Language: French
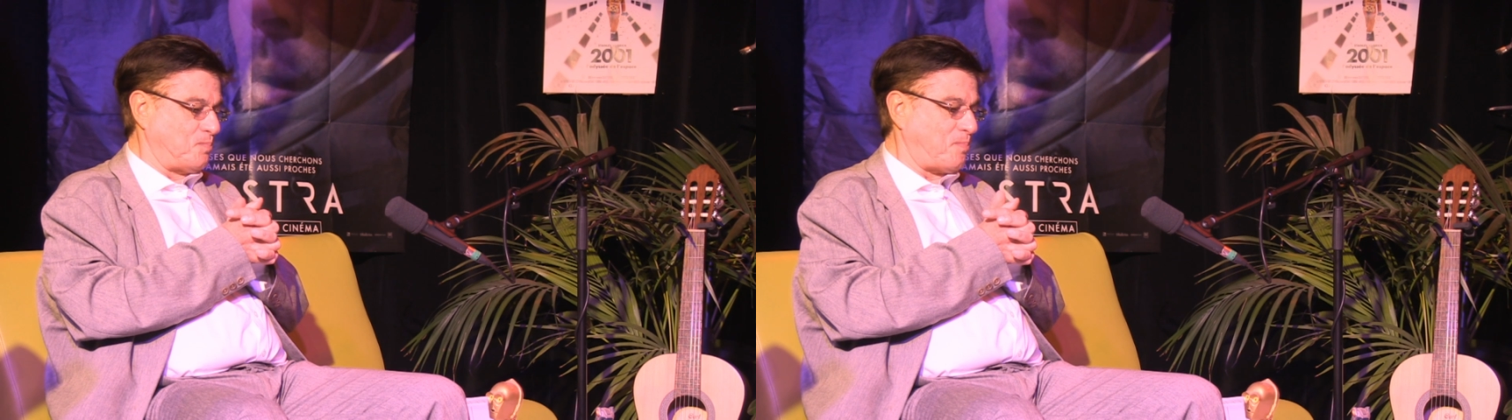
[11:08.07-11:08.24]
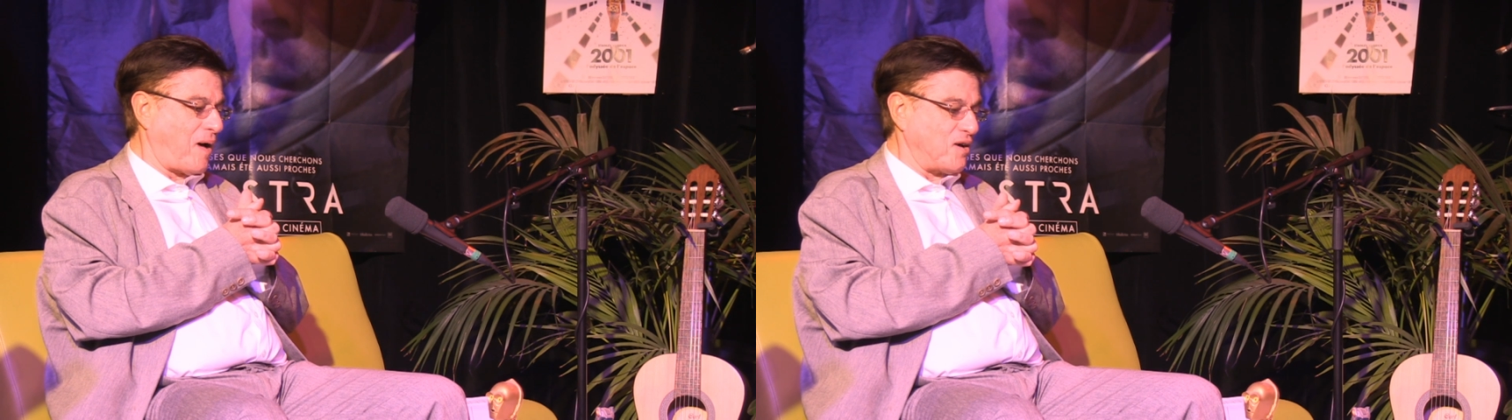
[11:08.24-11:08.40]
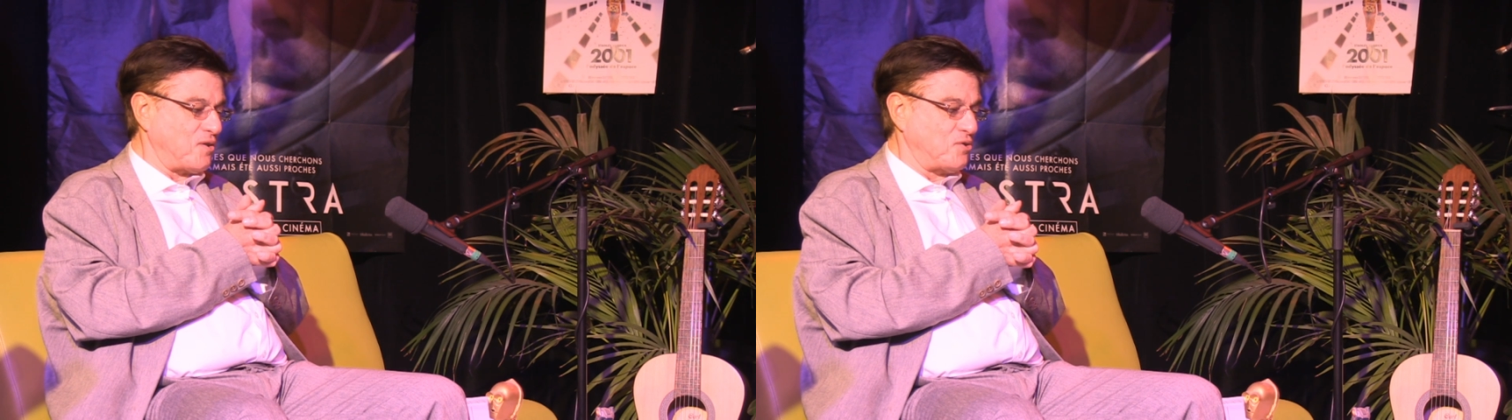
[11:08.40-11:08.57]

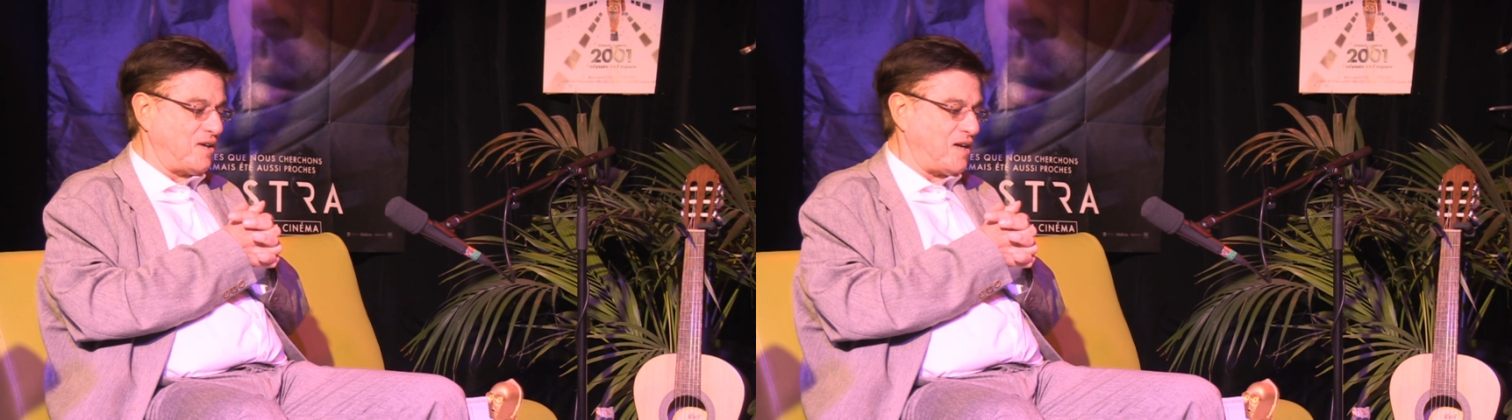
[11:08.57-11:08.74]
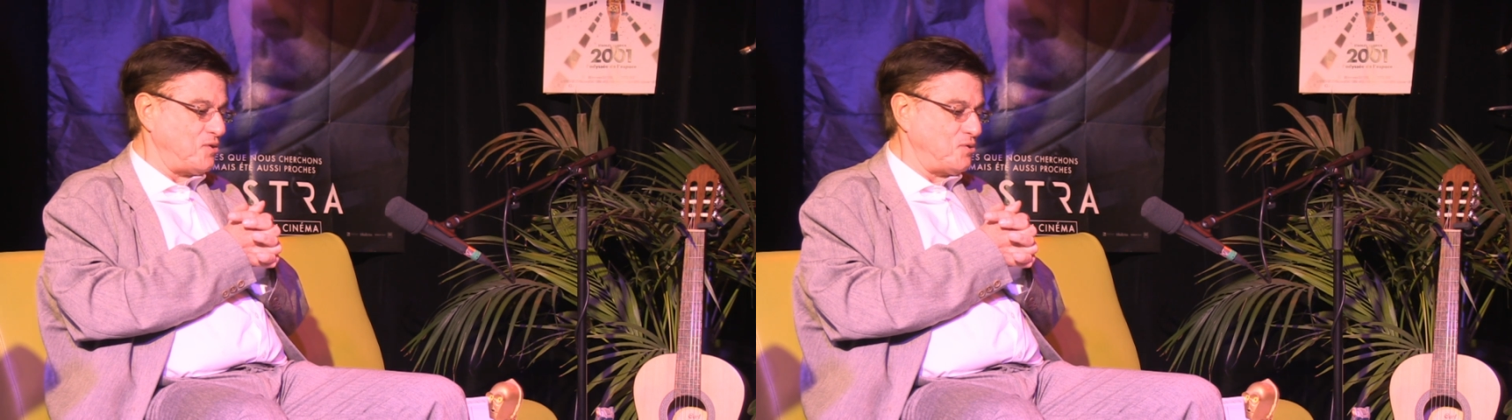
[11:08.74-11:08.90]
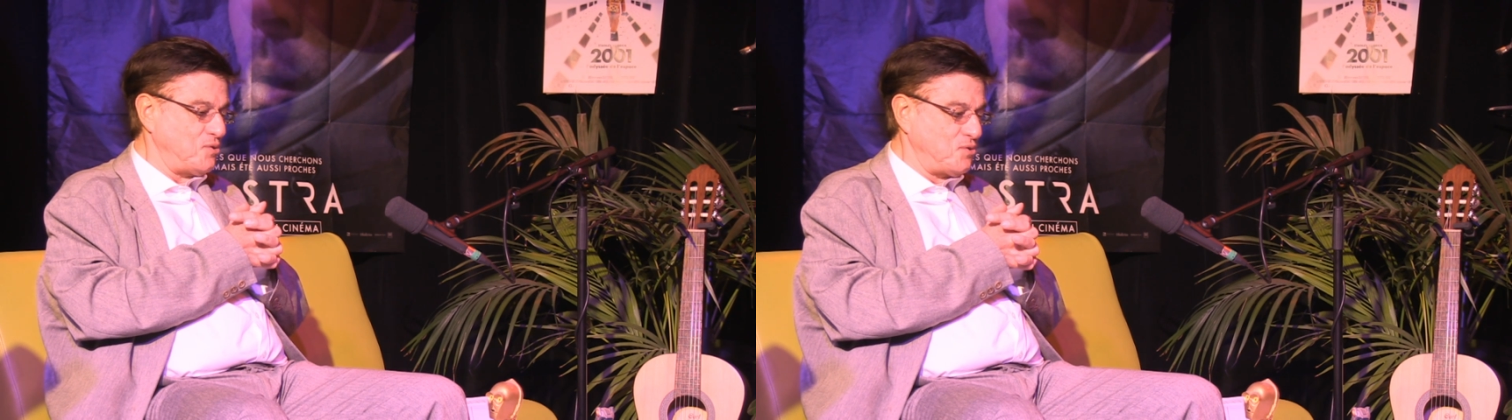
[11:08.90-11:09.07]
parlent de
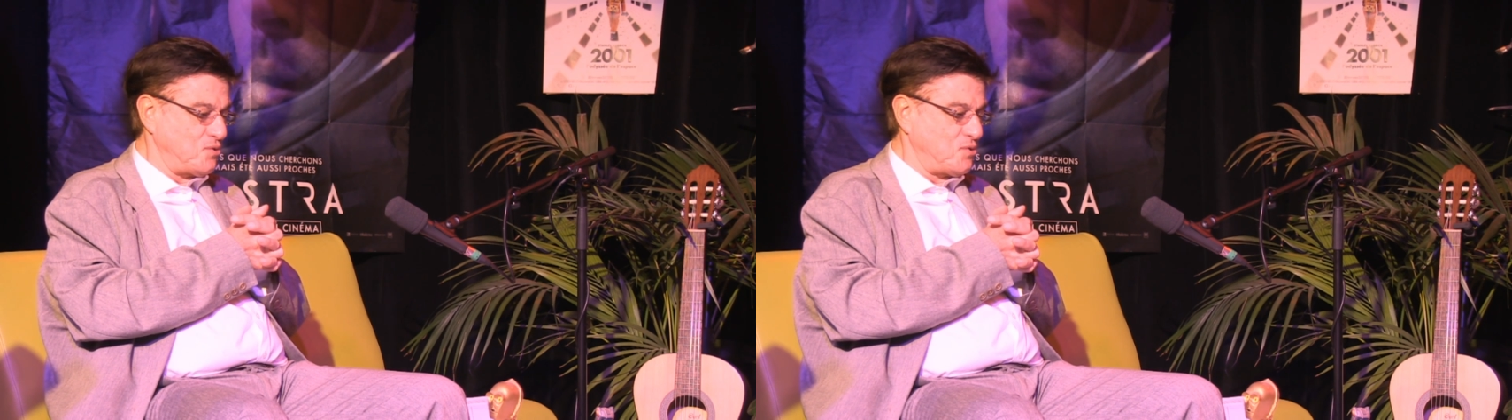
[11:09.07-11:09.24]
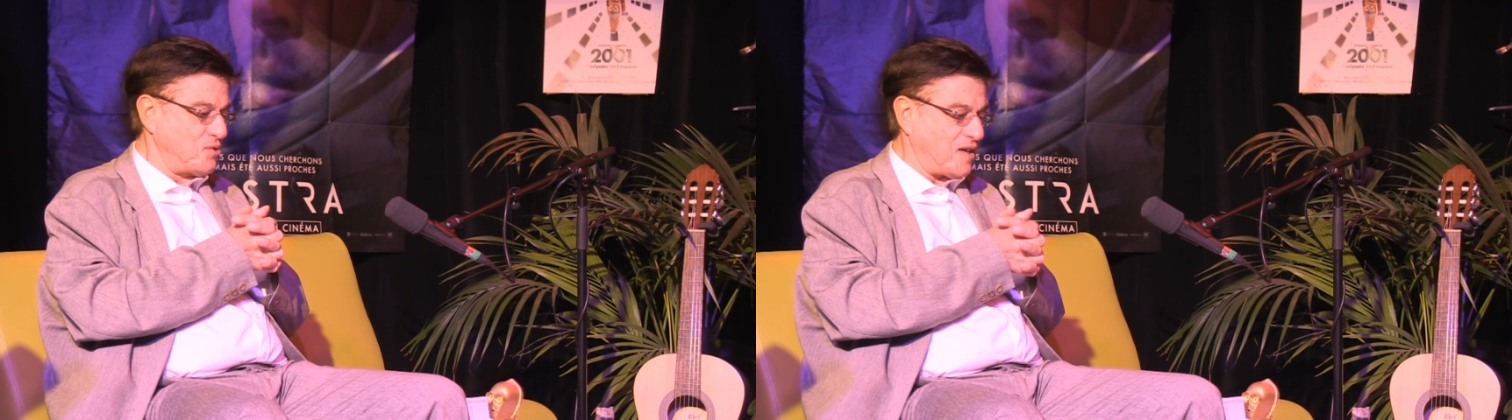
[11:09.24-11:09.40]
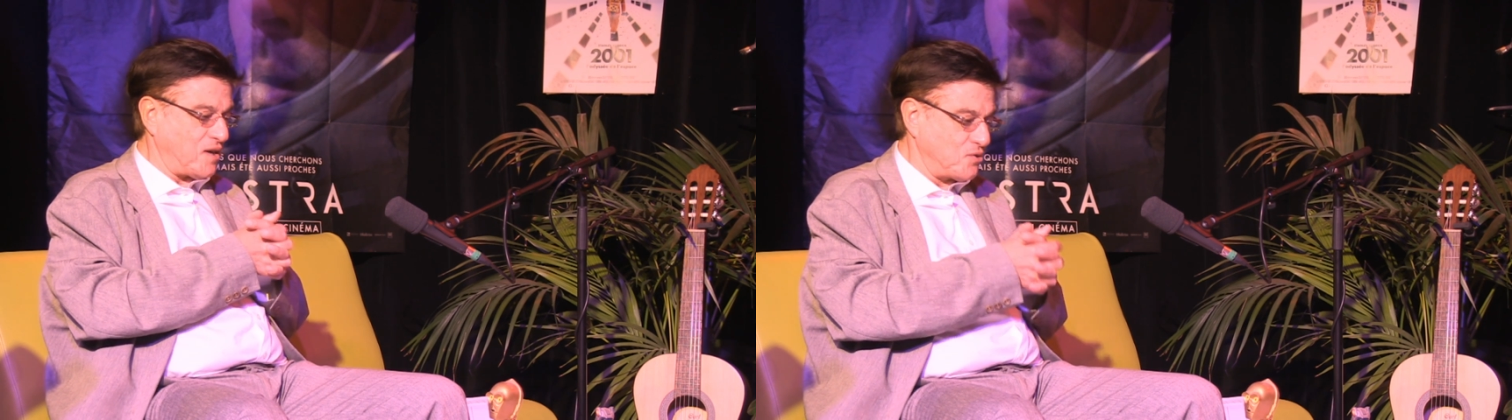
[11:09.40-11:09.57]
la lune,
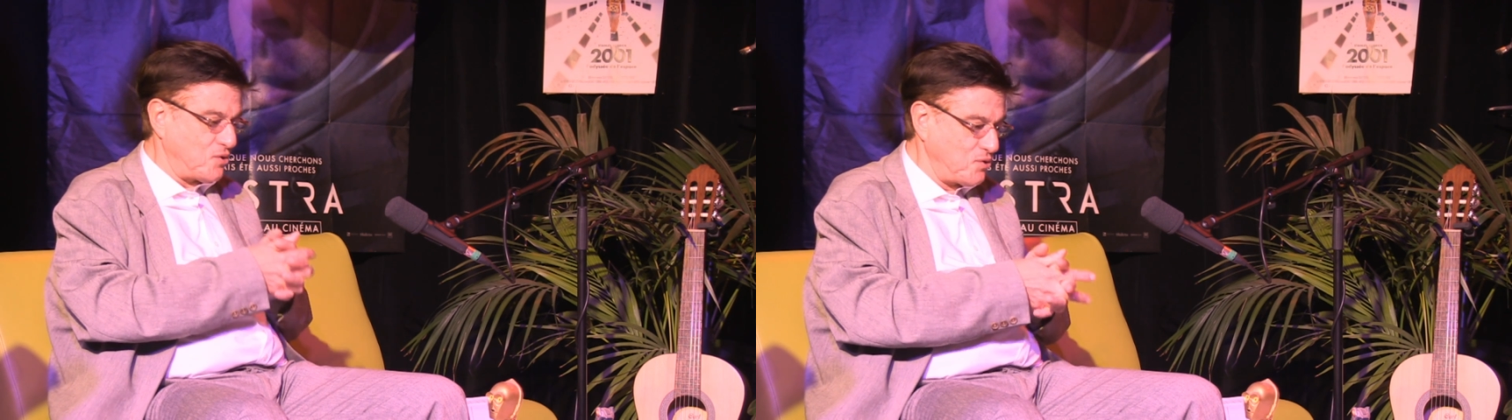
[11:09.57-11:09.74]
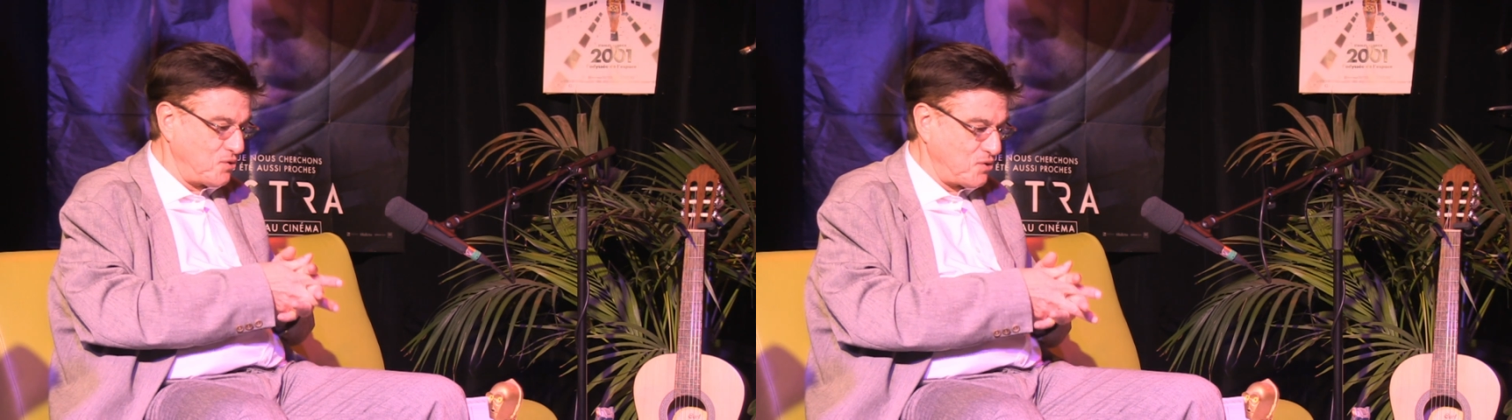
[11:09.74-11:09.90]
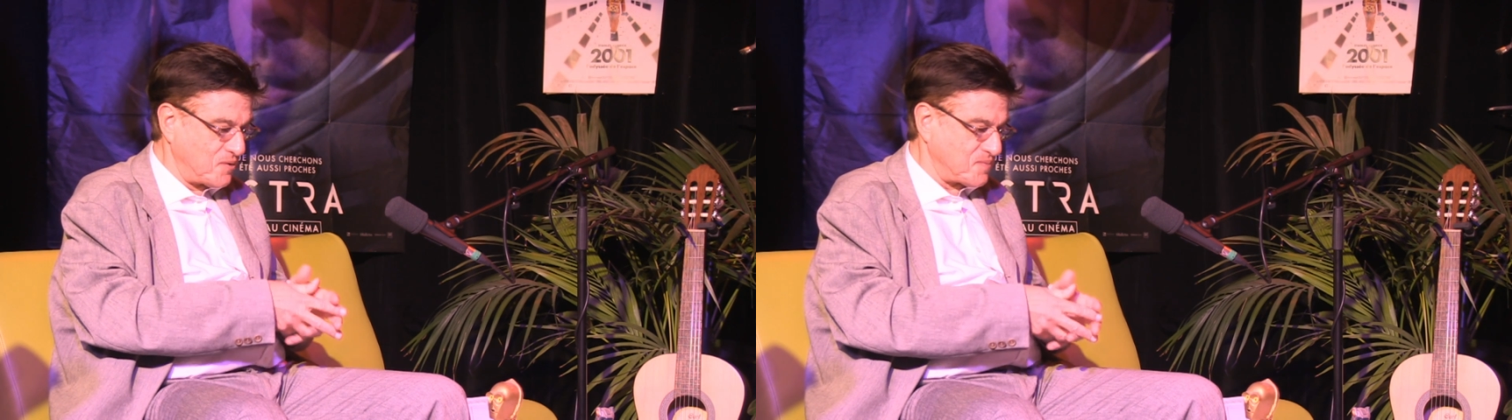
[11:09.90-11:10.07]
du clair de
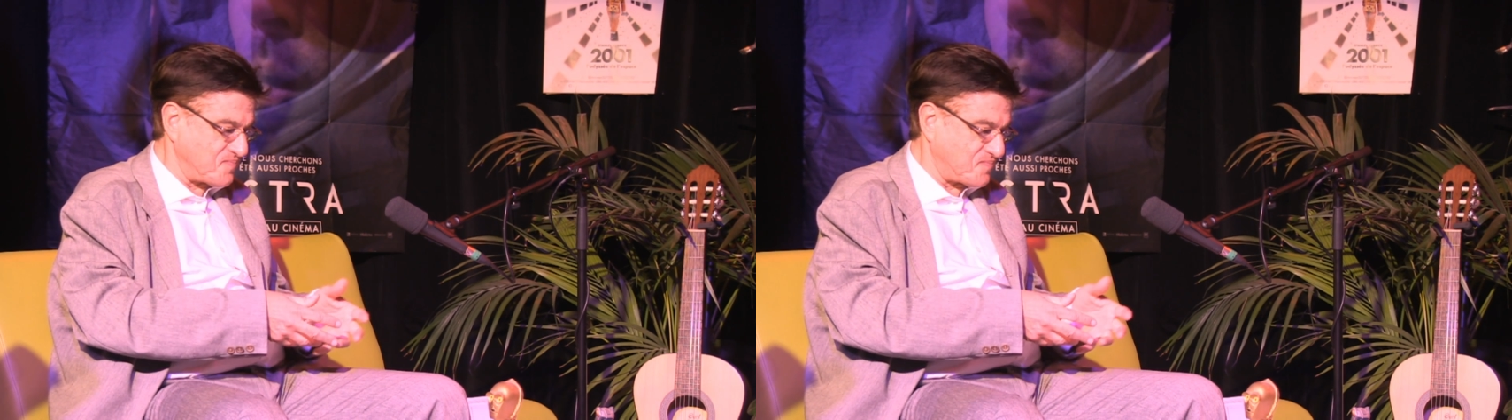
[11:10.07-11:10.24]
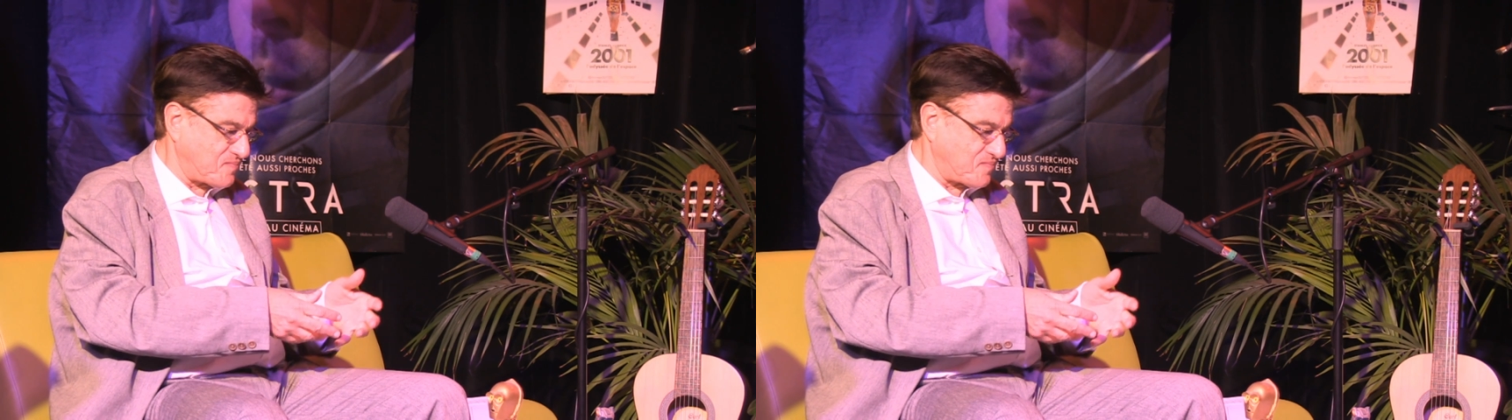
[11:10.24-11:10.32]
lune.